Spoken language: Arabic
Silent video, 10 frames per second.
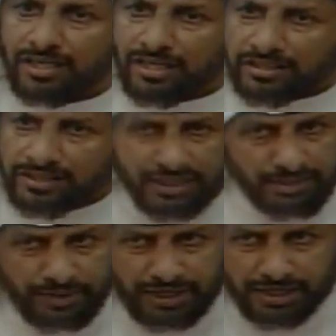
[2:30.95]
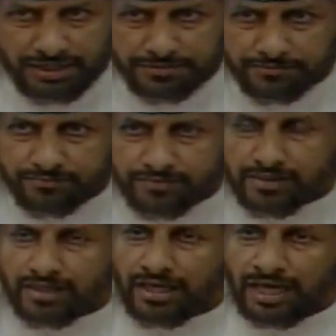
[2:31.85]
التعليم العالي
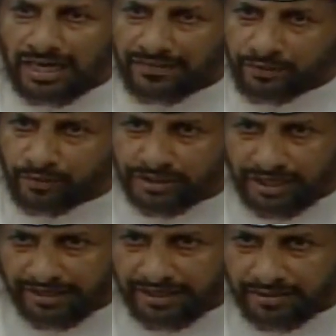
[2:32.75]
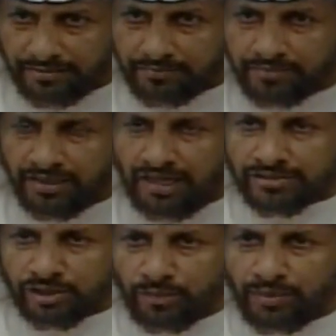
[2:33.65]
هذه الوزارة
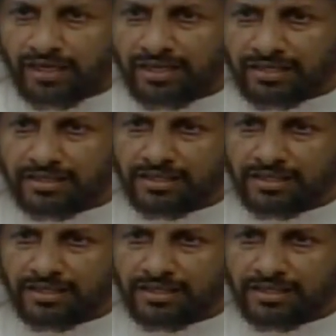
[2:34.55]
بأطقمها